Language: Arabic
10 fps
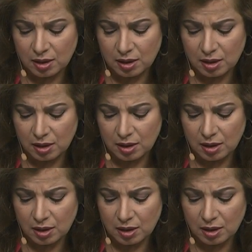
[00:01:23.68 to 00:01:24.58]
آه
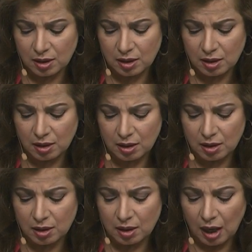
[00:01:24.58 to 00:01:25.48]
10000
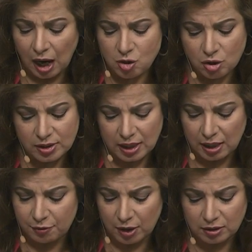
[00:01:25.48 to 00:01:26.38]
10000